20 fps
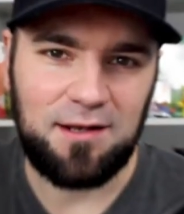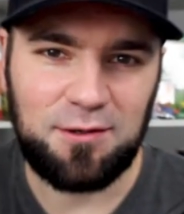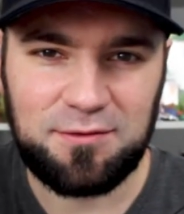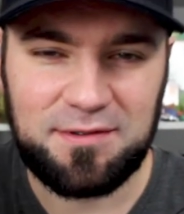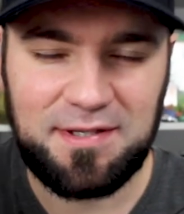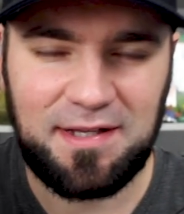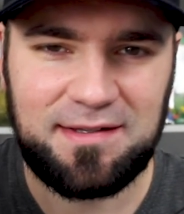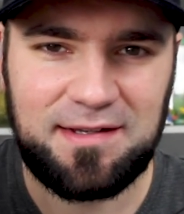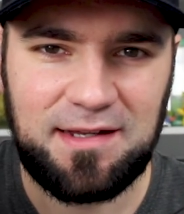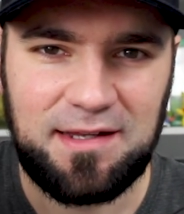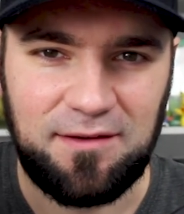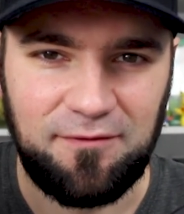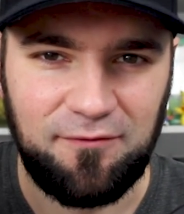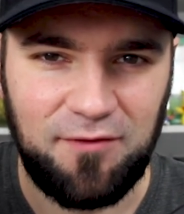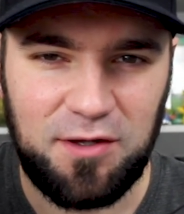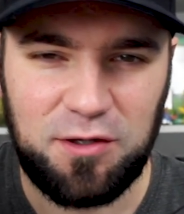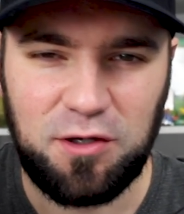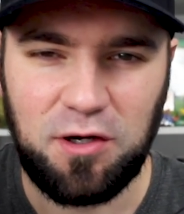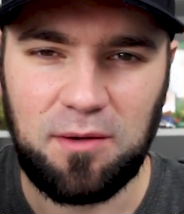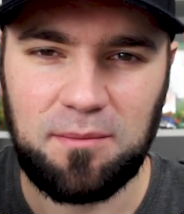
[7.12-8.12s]
Hallo und herzlich
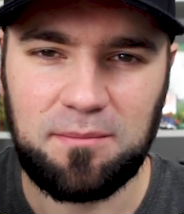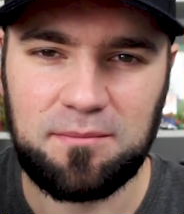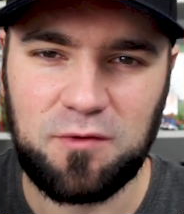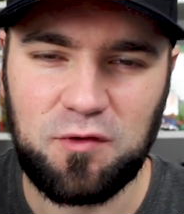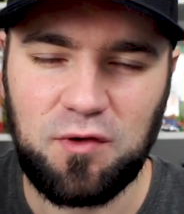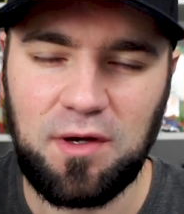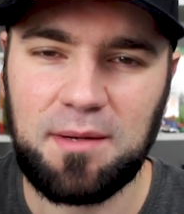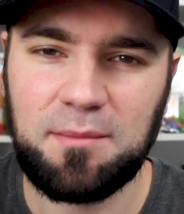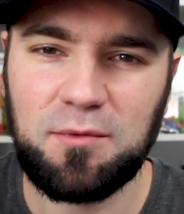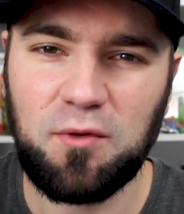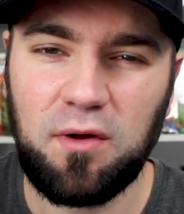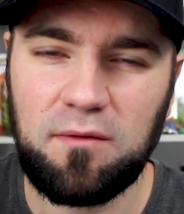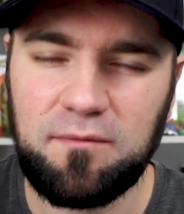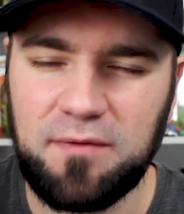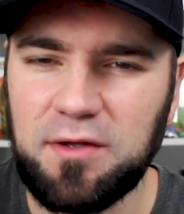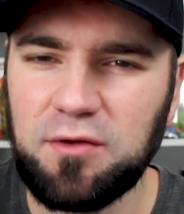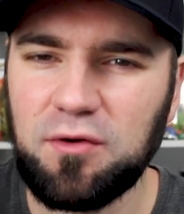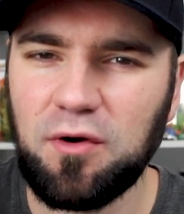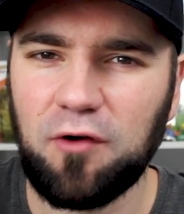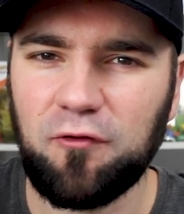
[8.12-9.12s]
willkommen zu einem neuen
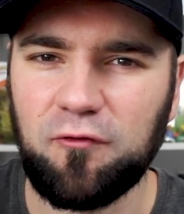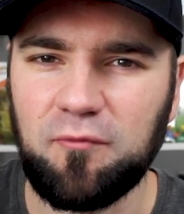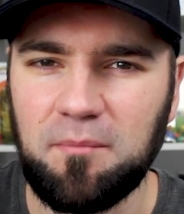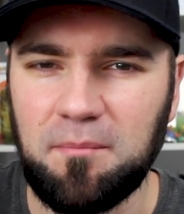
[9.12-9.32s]
Video auf